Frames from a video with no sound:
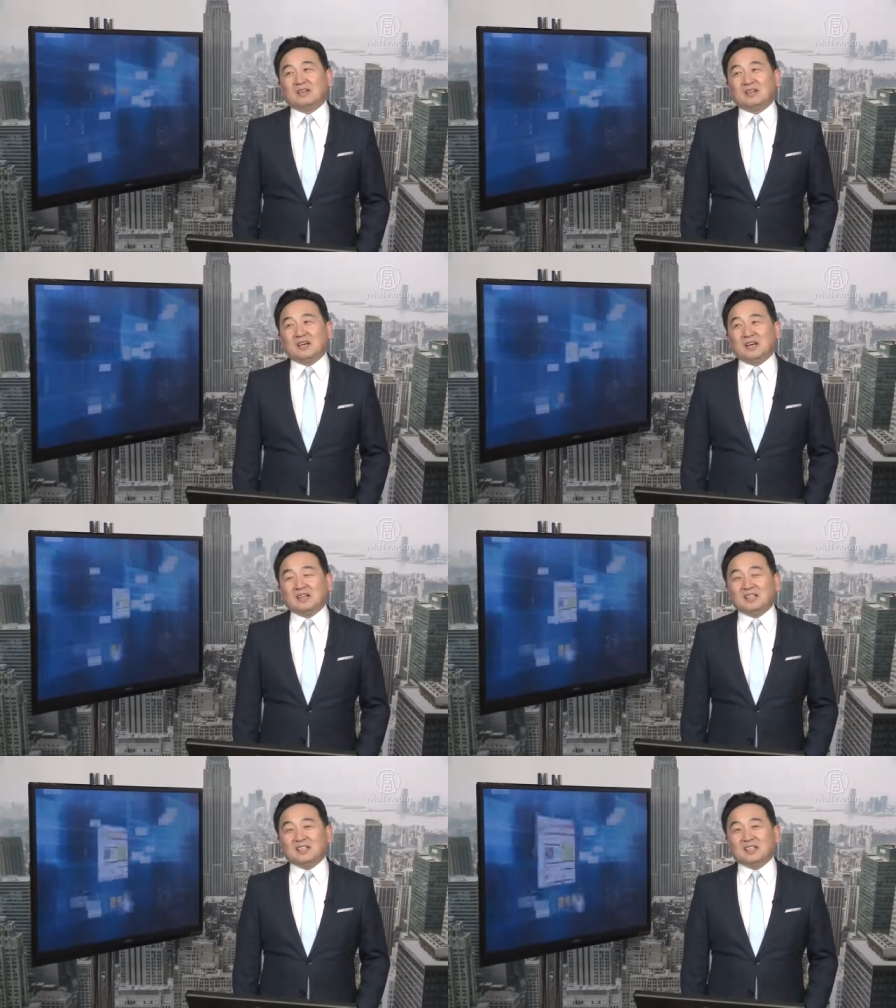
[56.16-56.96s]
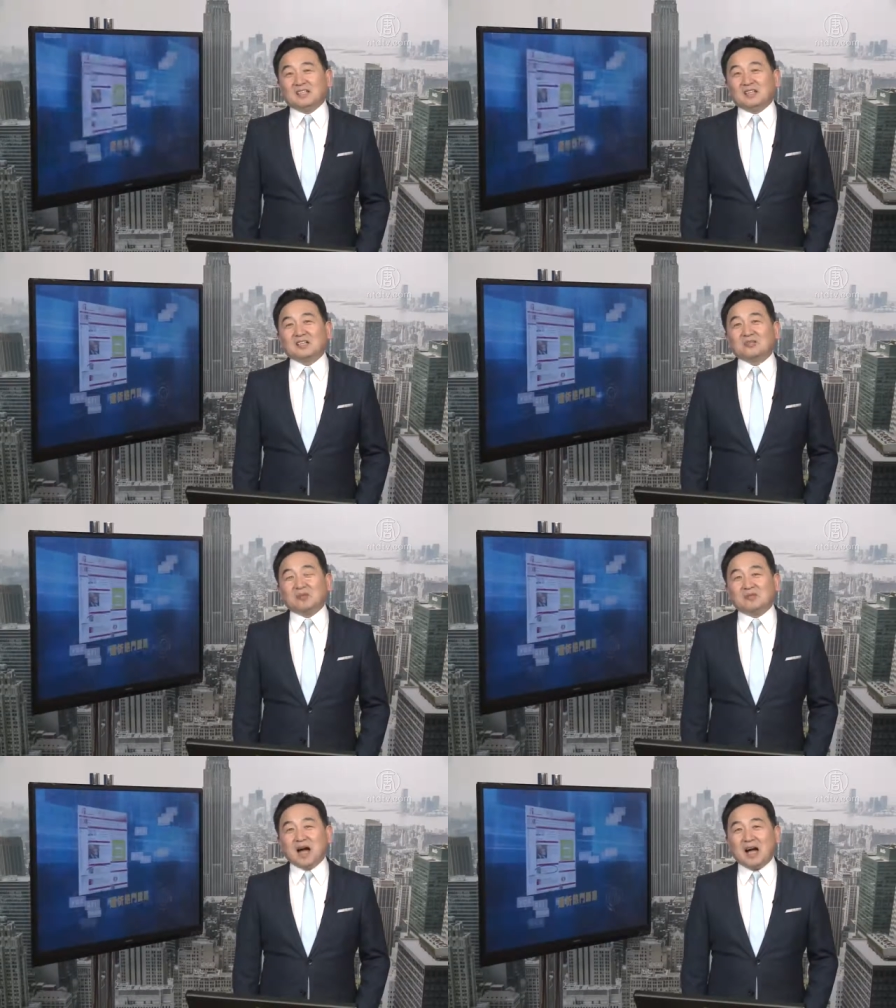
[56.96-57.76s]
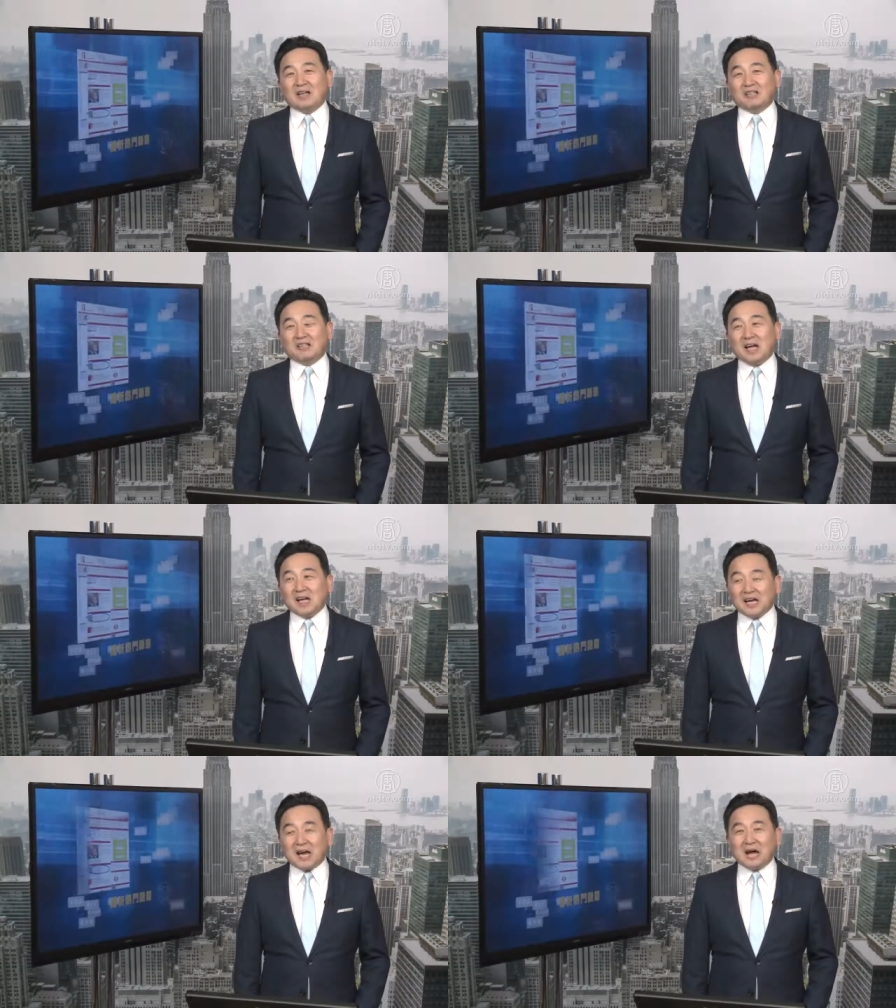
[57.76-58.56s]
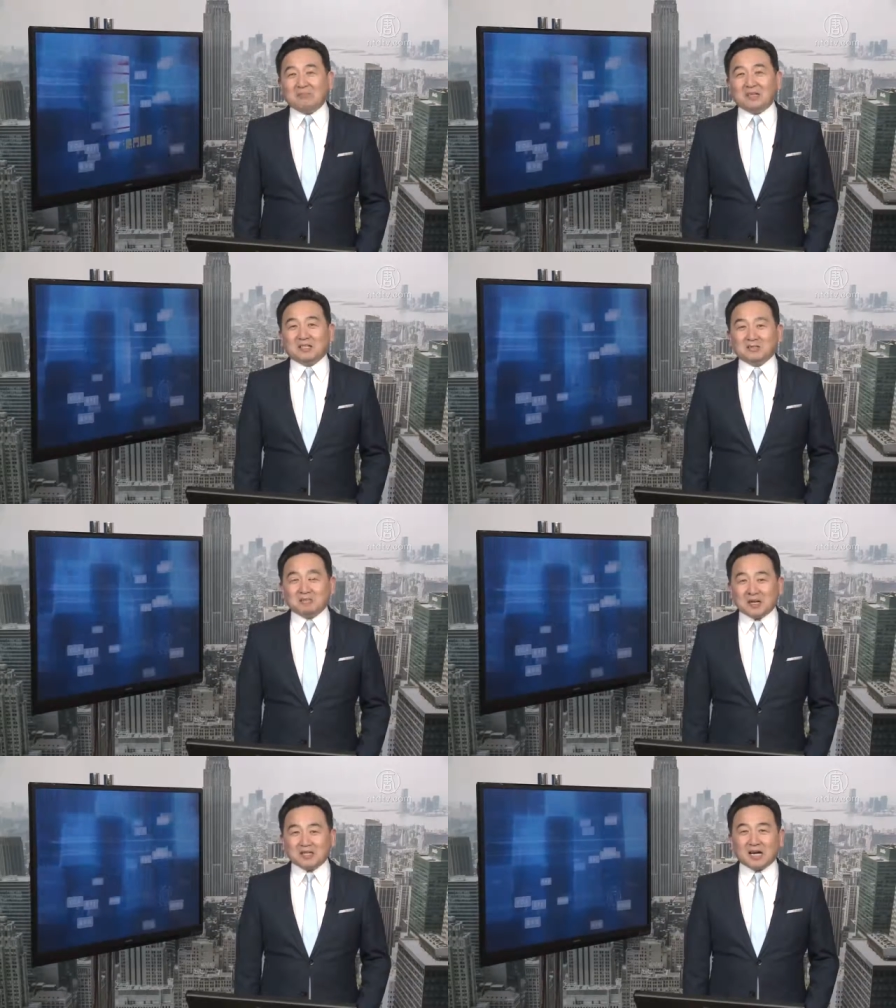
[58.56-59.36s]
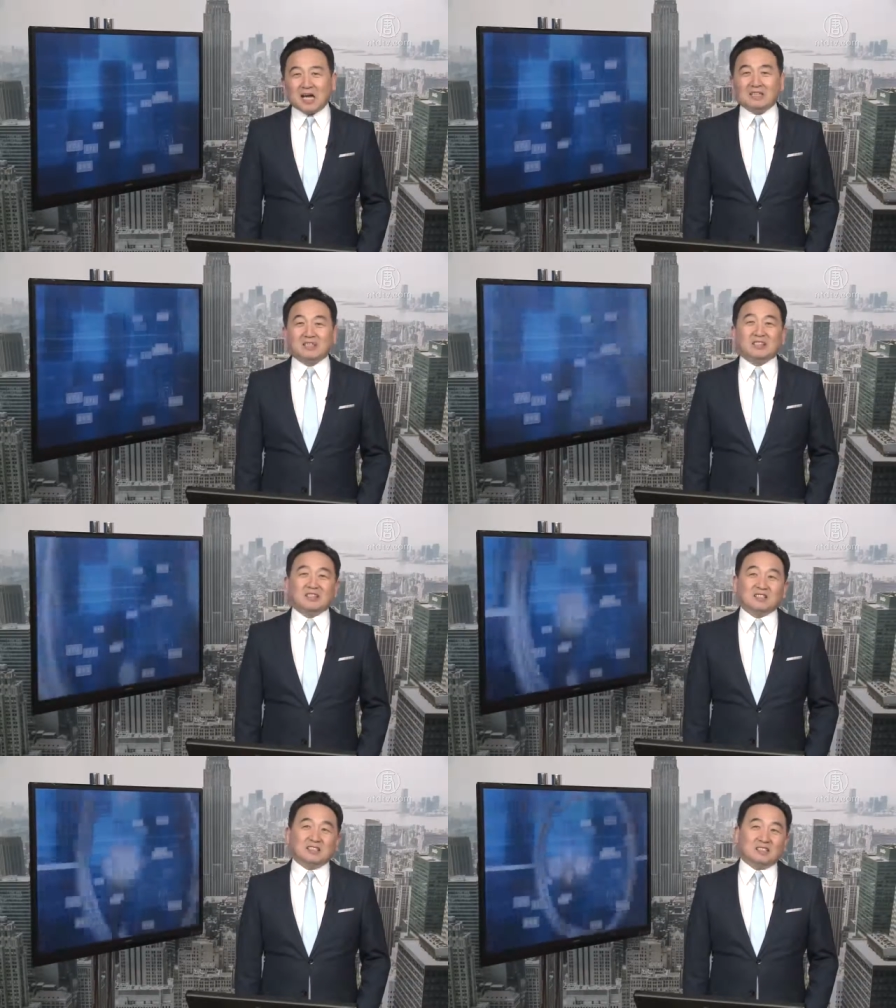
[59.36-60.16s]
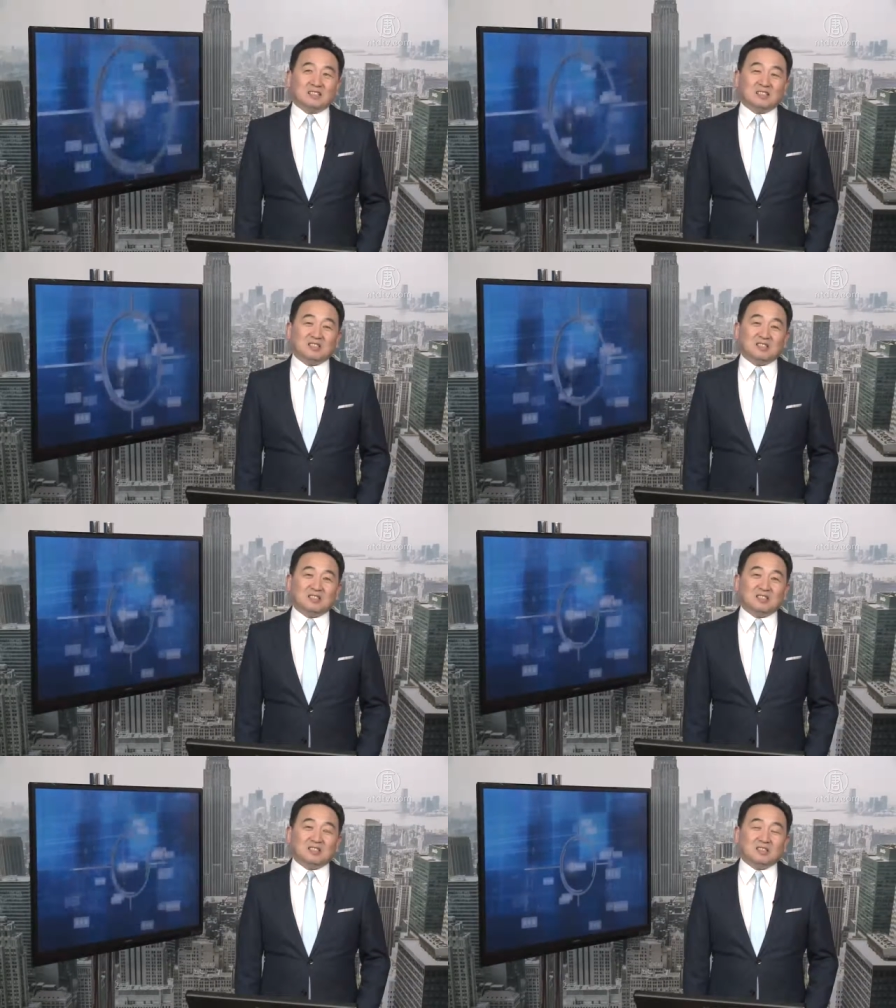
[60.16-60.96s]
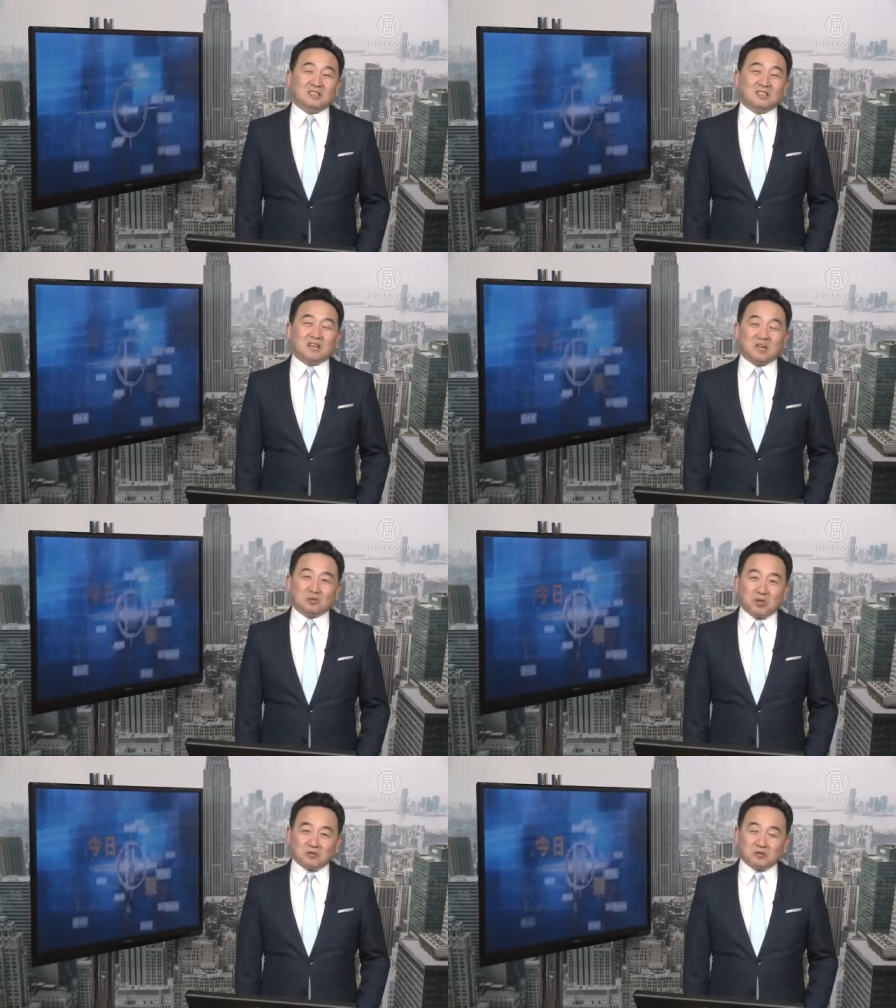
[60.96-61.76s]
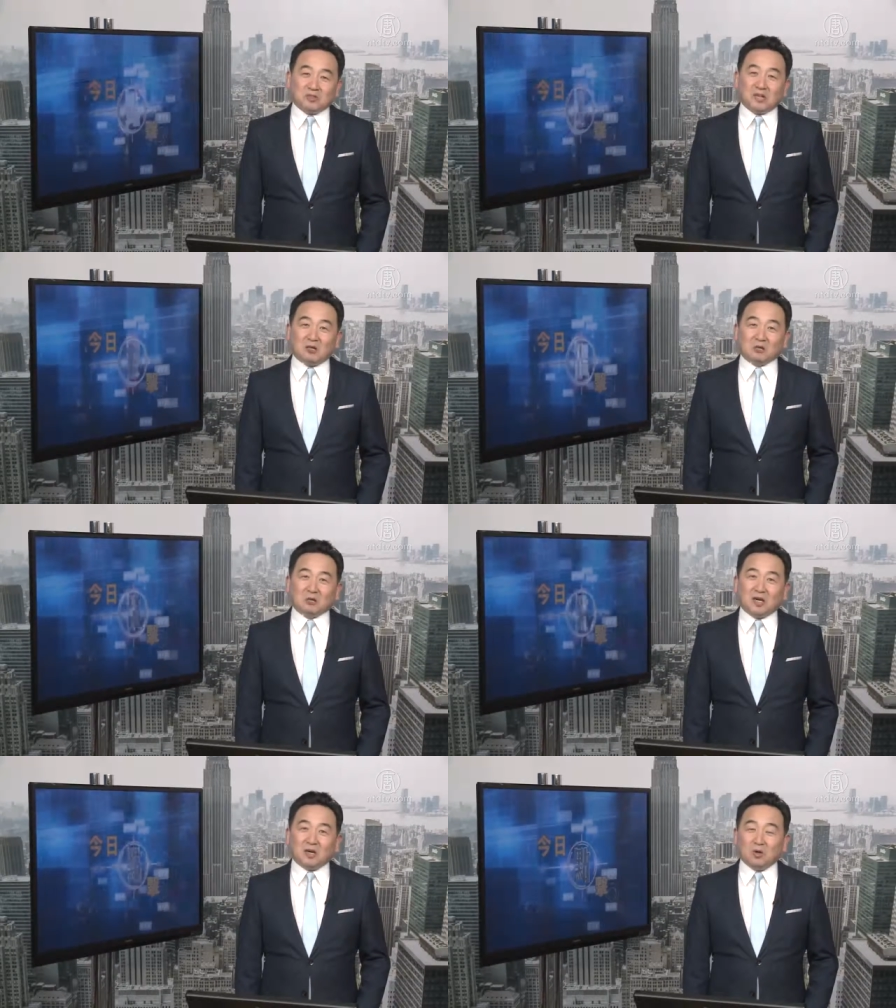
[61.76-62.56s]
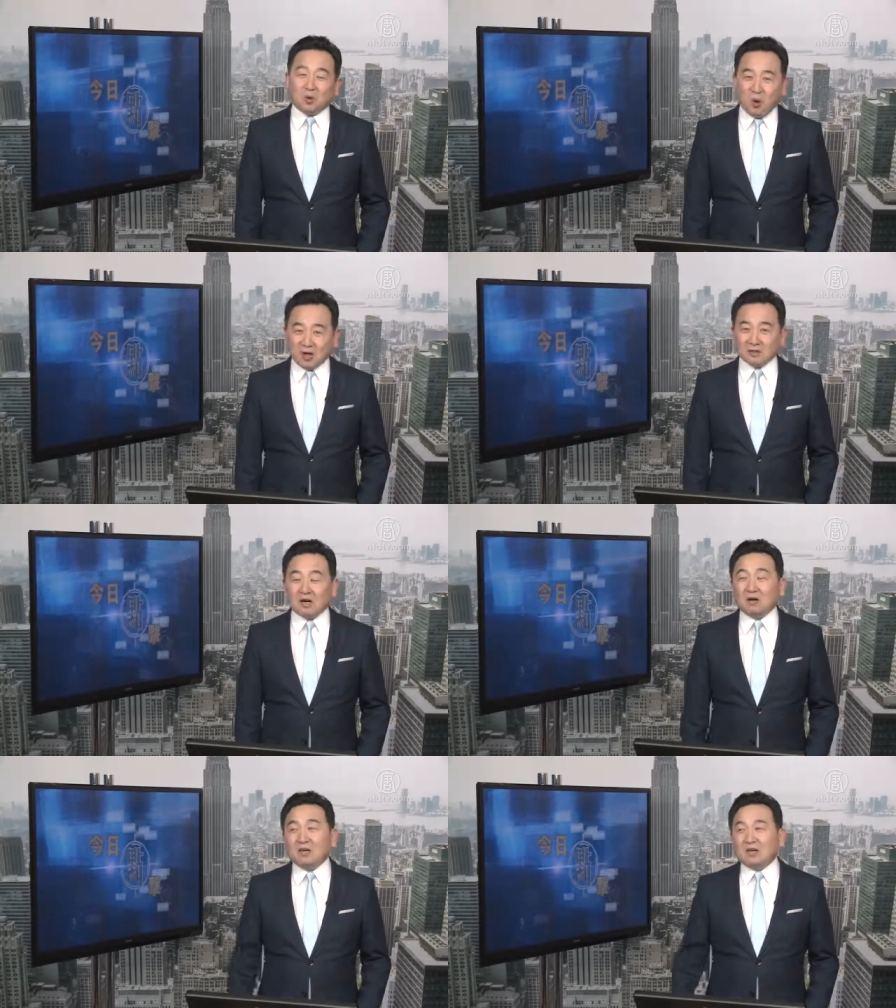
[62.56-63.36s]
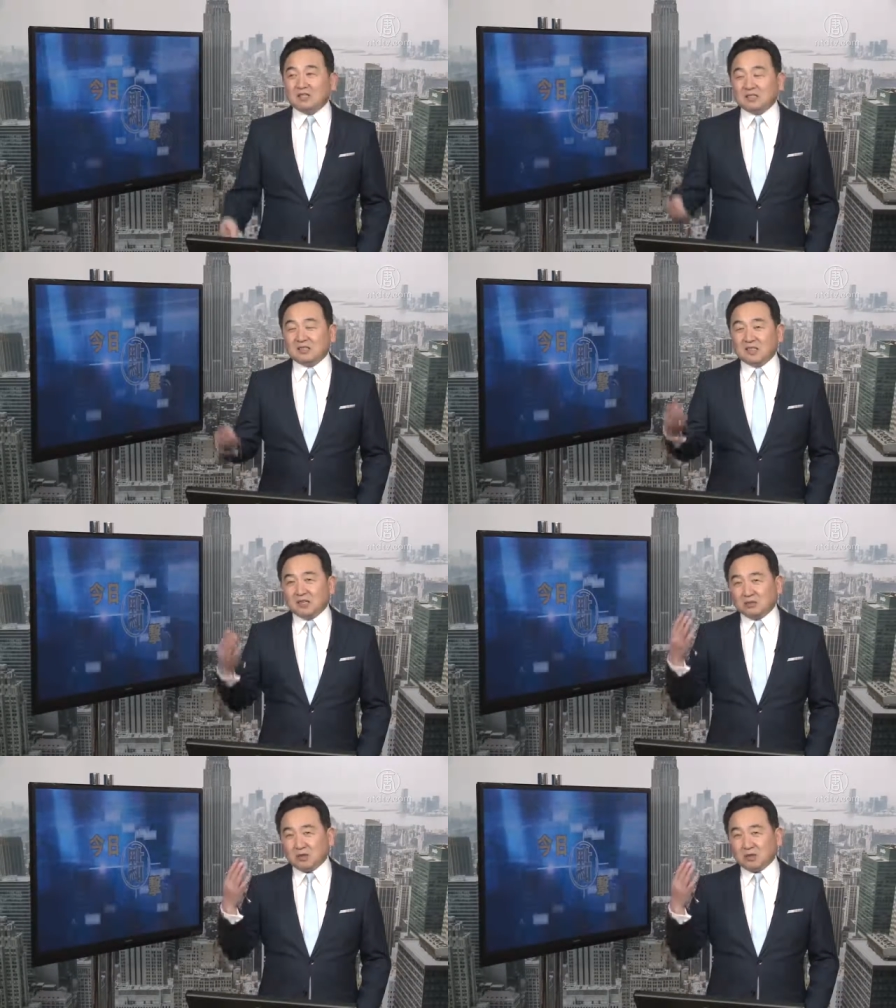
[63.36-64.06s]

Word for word: 呃，这个说法，达赖喇嘛跟班禅是藏传佛教中的黄教，藏